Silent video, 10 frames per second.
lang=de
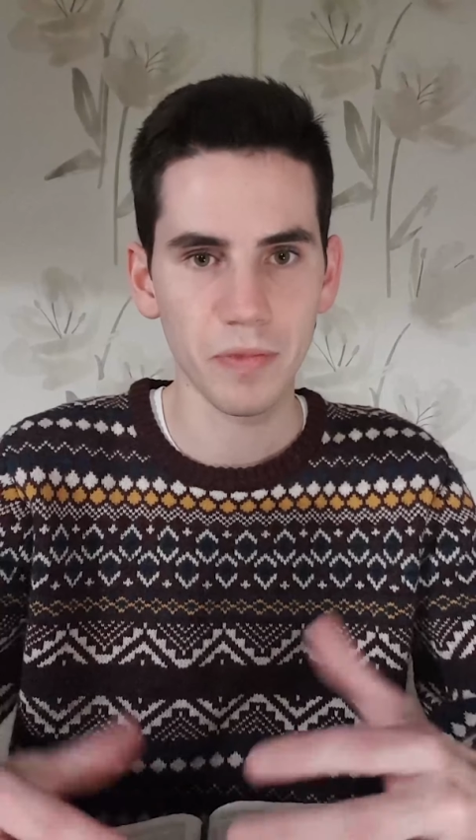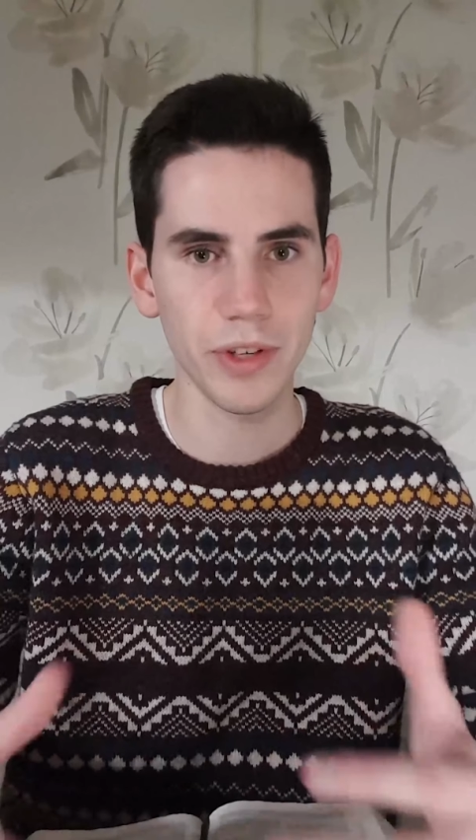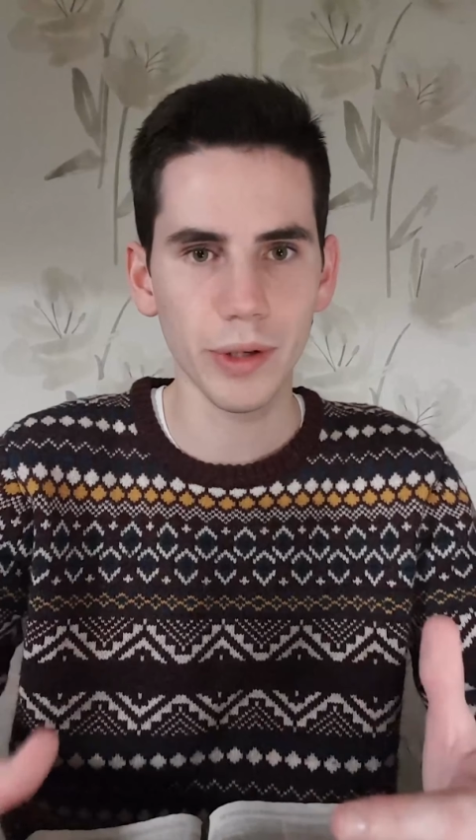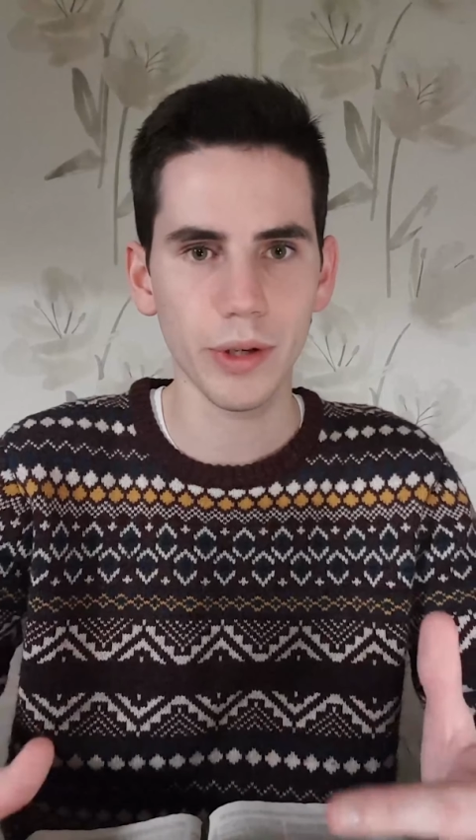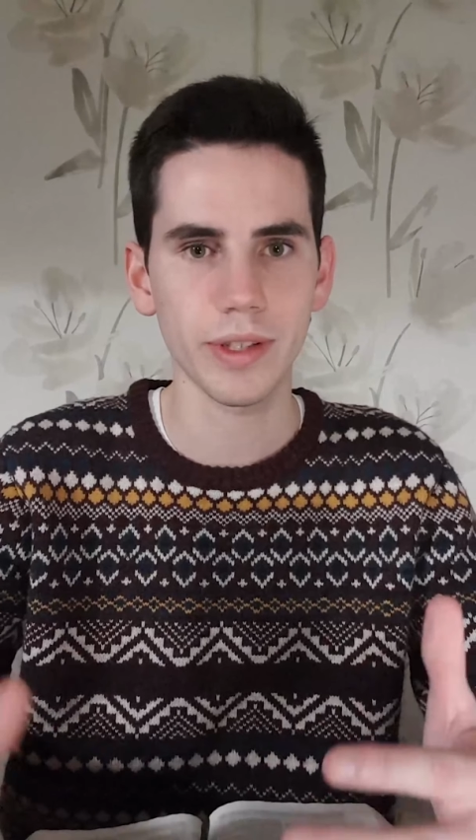
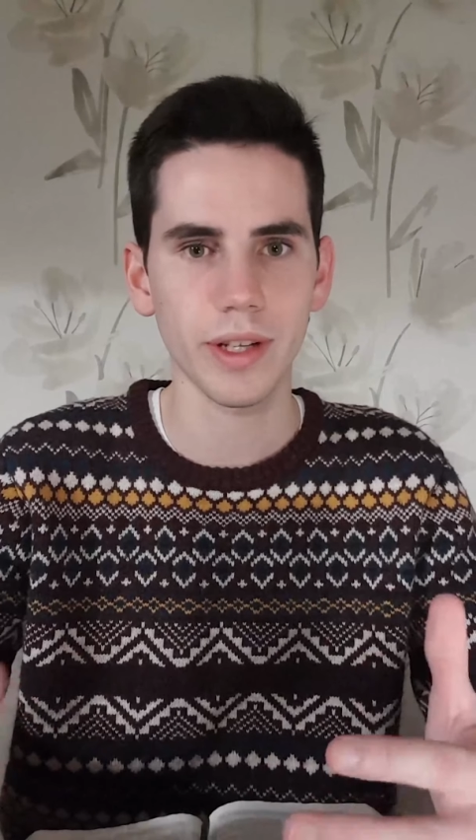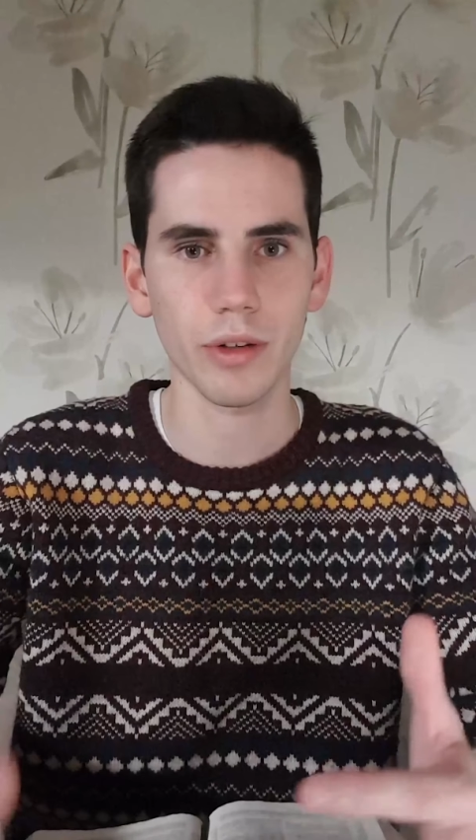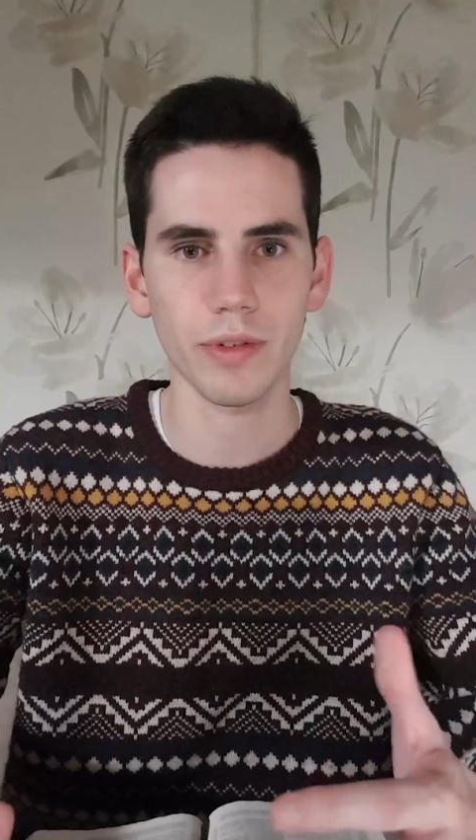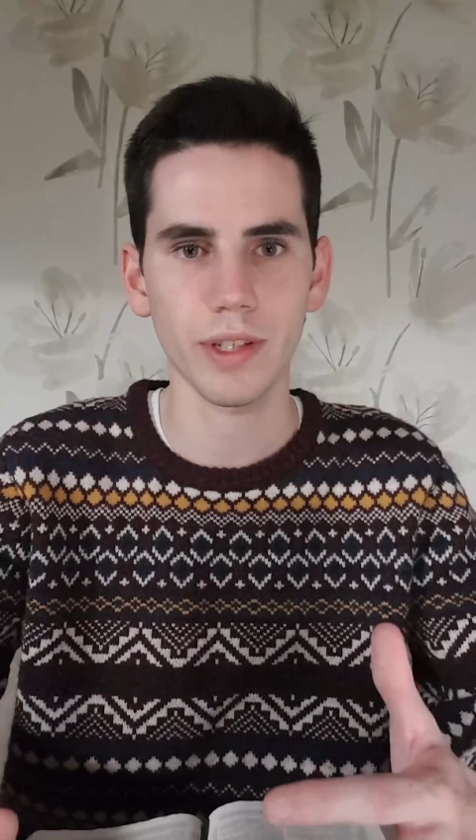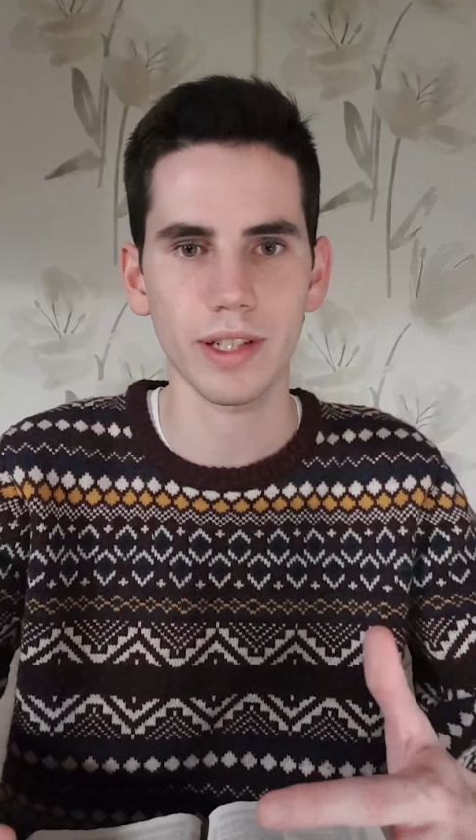wir können
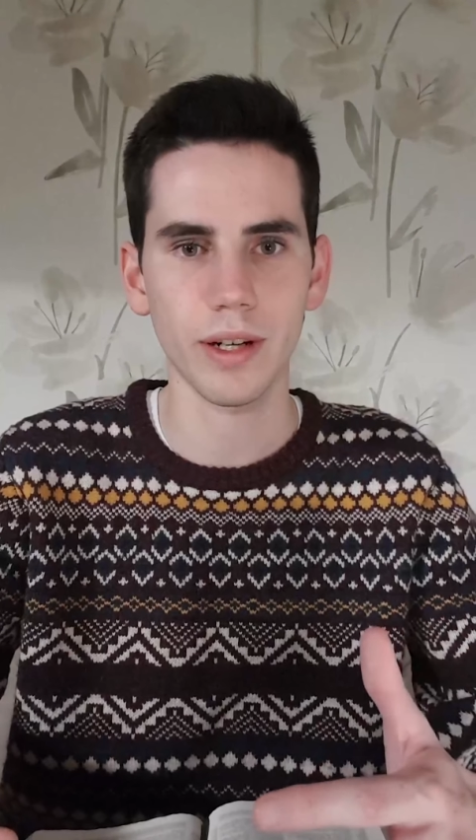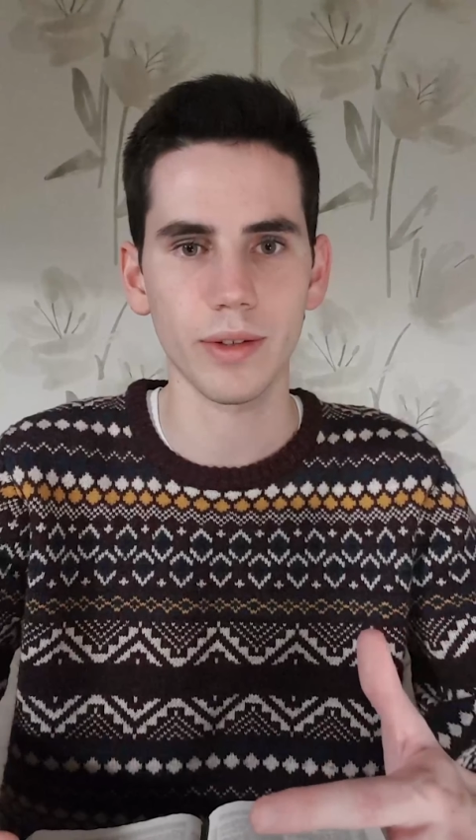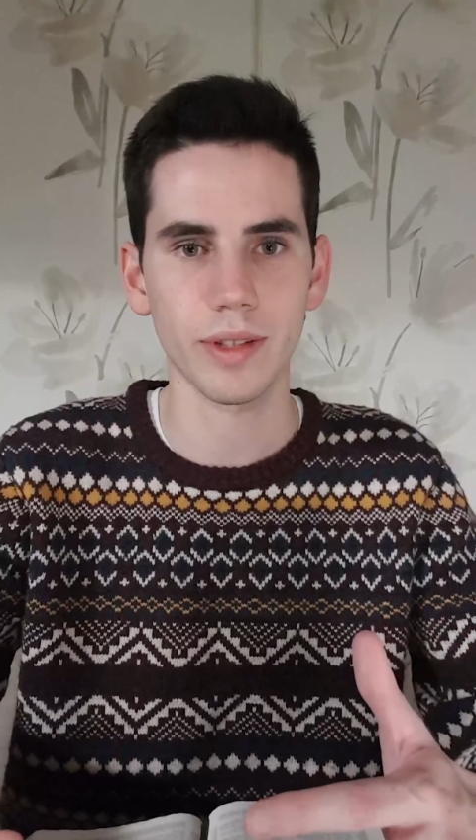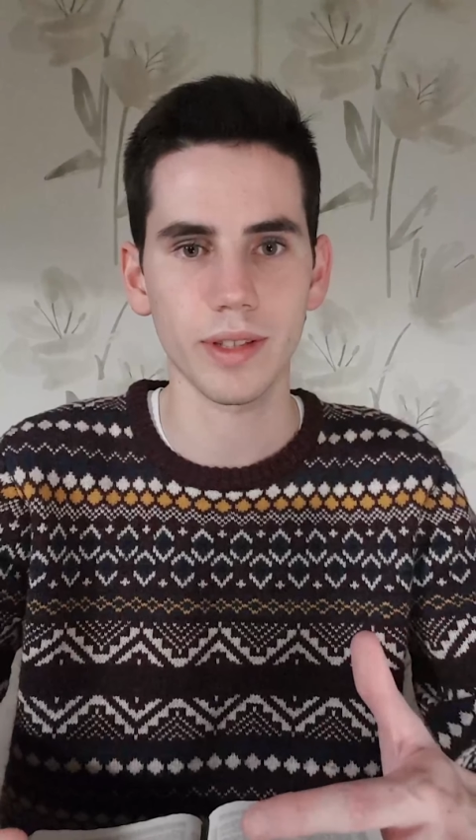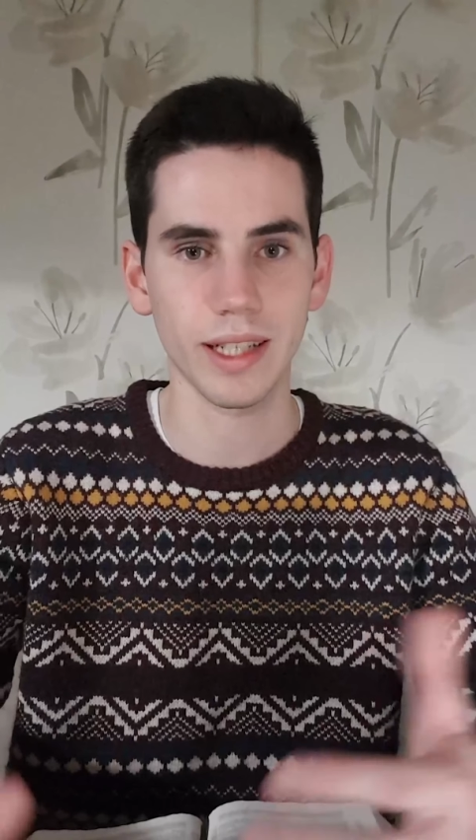darauf vertrauen,